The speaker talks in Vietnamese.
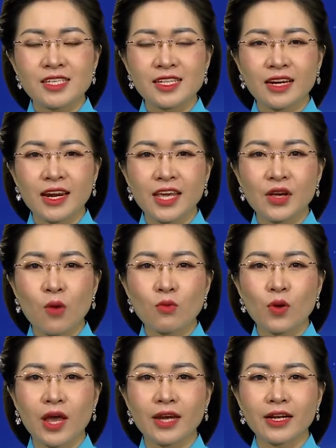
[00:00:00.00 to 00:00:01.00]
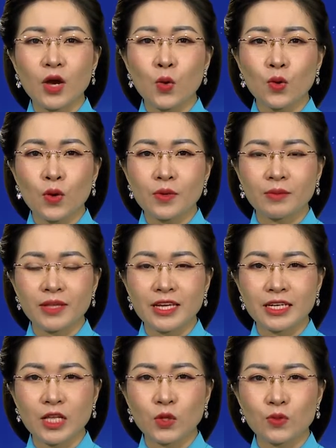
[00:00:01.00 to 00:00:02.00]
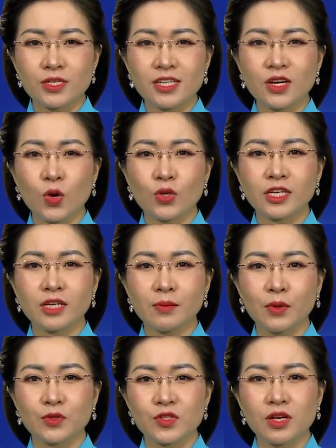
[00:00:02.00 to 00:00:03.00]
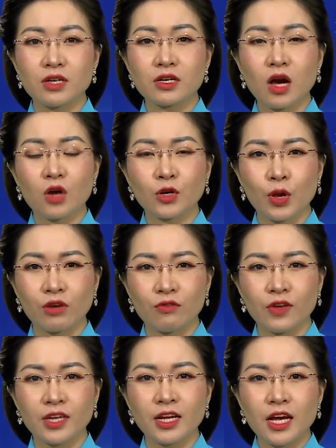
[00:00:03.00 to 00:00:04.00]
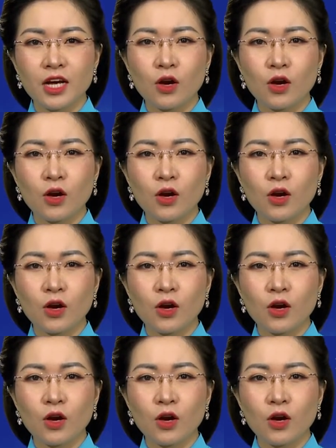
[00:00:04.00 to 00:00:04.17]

sáng nay công đoàn các khu công nghiệp tỉnh đã tổ chức hội nghị biểu dương con đoàn viên